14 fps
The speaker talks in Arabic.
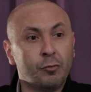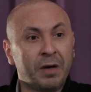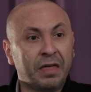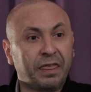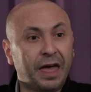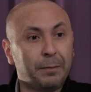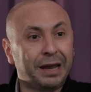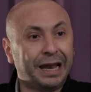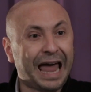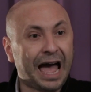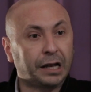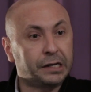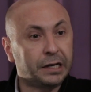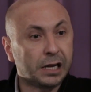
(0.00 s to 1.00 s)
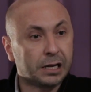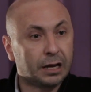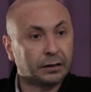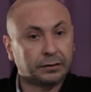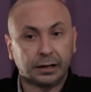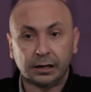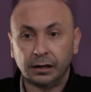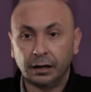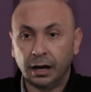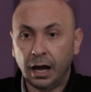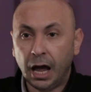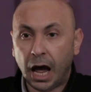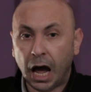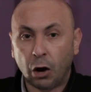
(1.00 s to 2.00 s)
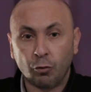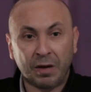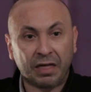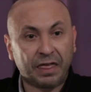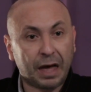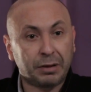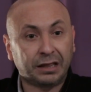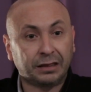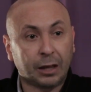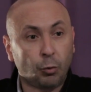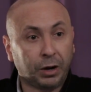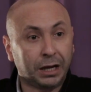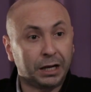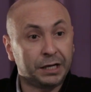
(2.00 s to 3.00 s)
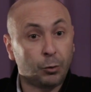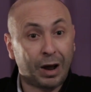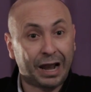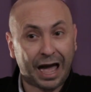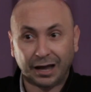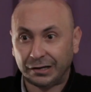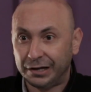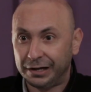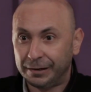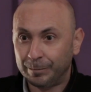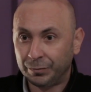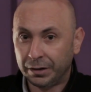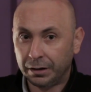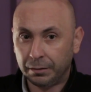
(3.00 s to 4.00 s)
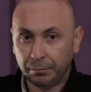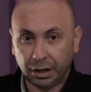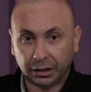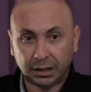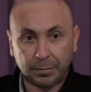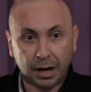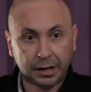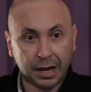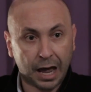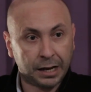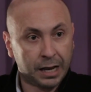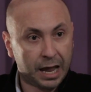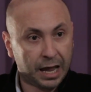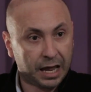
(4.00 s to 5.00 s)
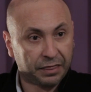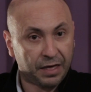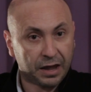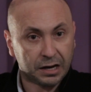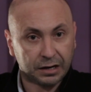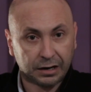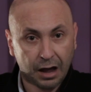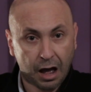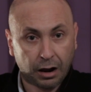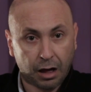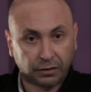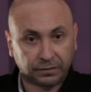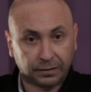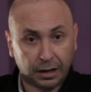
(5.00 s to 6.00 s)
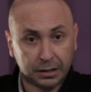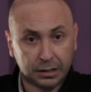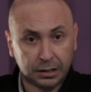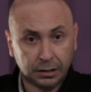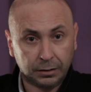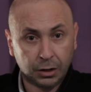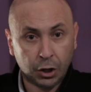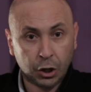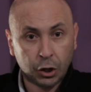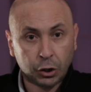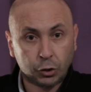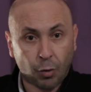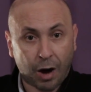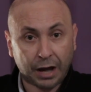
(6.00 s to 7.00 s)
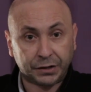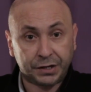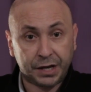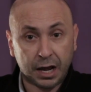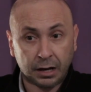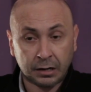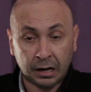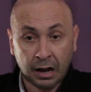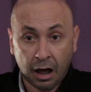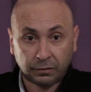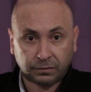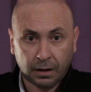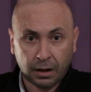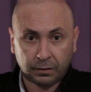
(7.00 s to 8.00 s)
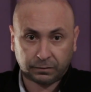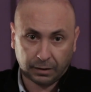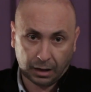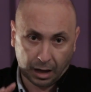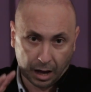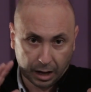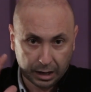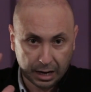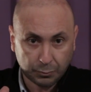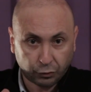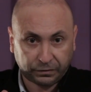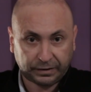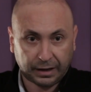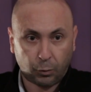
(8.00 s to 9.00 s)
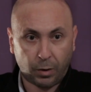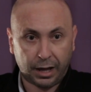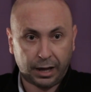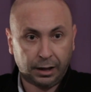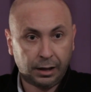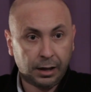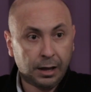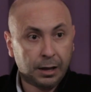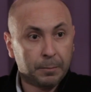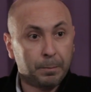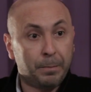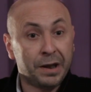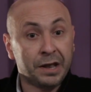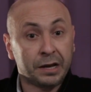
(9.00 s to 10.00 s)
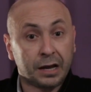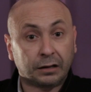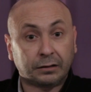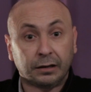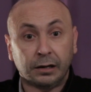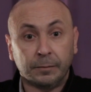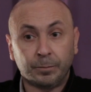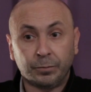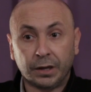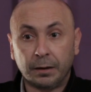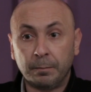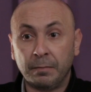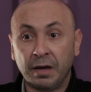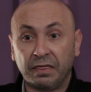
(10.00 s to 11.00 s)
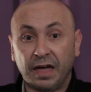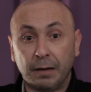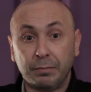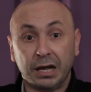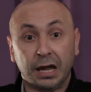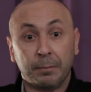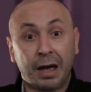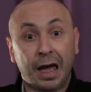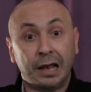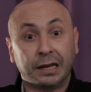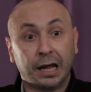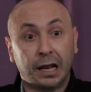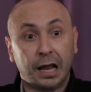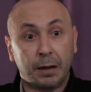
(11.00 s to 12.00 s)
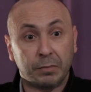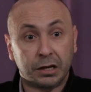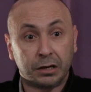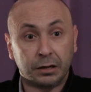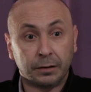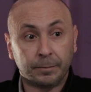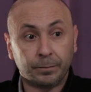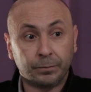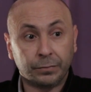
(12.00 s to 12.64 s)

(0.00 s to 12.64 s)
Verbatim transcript: مذهب العدليه او مذهب التوحيد والعدل باعتبار ان هذين الاصلين يعدان الاساس على مستوى بنية مذهبهم الكلامي